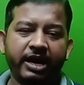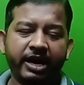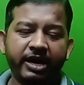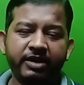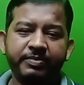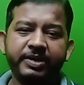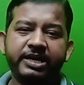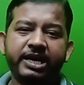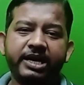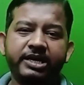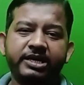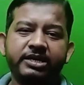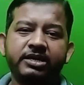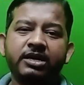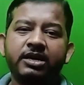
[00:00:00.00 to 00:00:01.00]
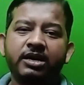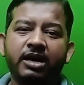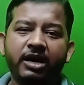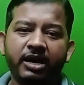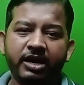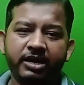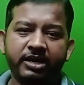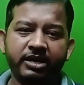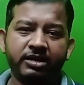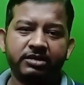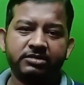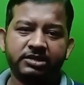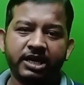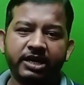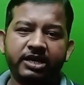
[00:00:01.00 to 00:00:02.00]
হ্যাড বিন রাইডিং
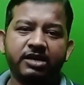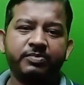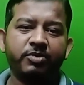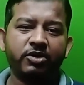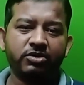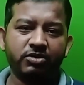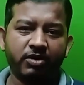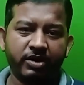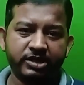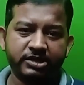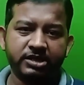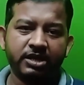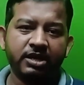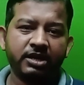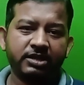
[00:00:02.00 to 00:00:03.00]
সাইকেল ফর টু আওয়ার্স